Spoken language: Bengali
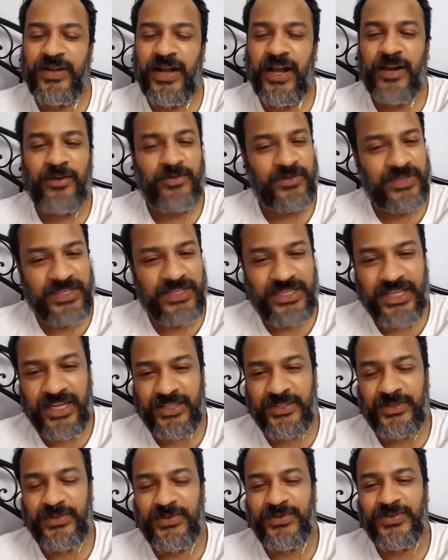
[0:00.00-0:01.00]
আনন্দে
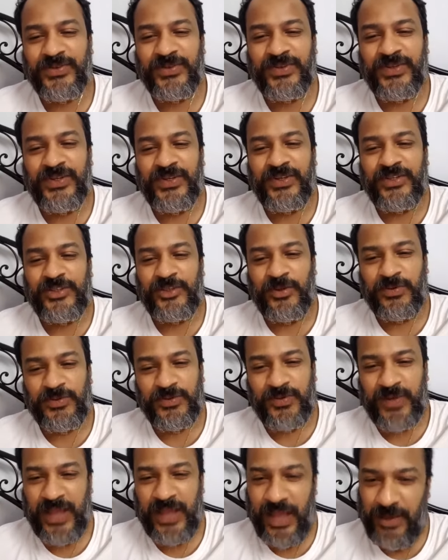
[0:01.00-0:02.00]
থাকতো
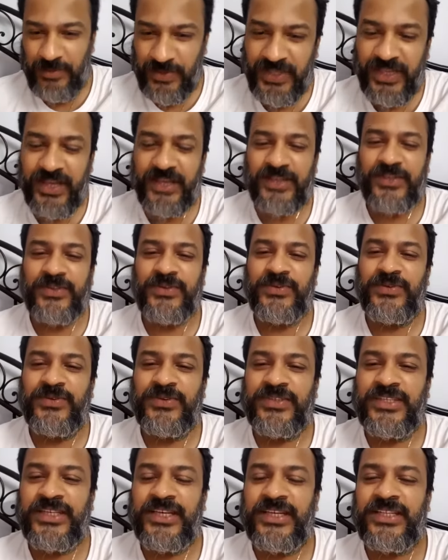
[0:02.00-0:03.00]
সবসময় হ্যাপি থাকতো
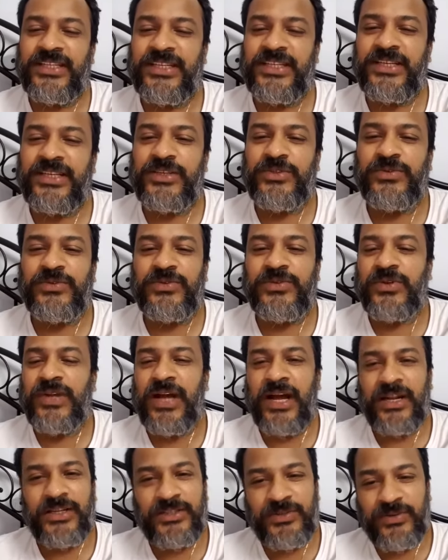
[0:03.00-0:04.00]
সেখান থেকে সুন্দর
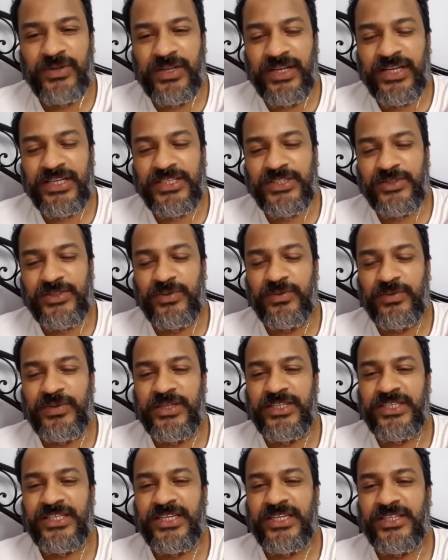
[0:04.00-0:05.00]
গান চলে আসতো
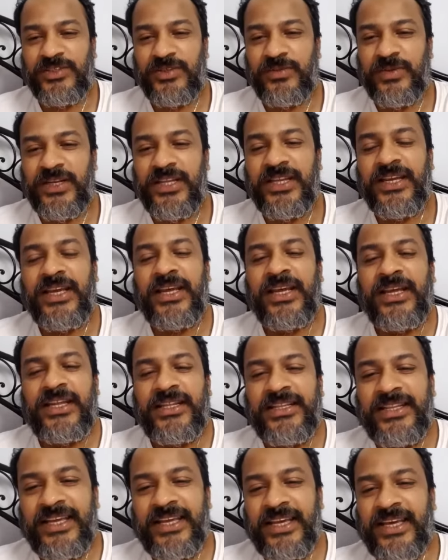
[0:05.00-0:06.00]
ভেসে আসতো মানে
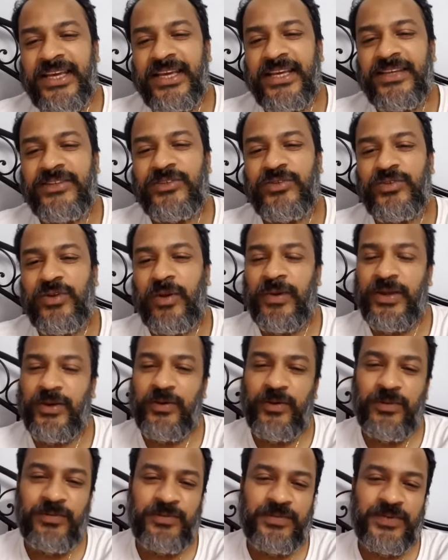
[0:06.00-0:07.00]
দেখে সবাই
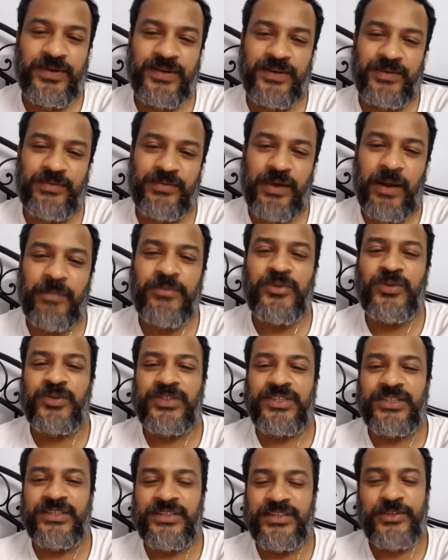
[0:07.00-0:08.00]
খুব ভাবতো
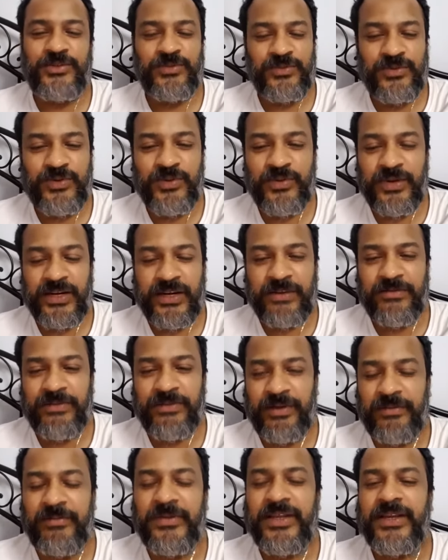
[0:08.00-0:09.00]
যে কী সুন্দর একটা
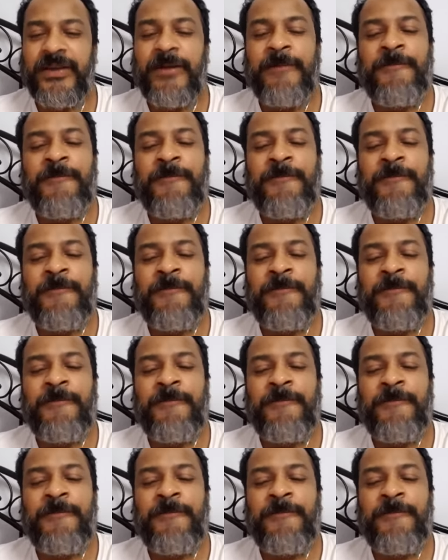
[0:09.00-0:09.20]
ফ্যামিলি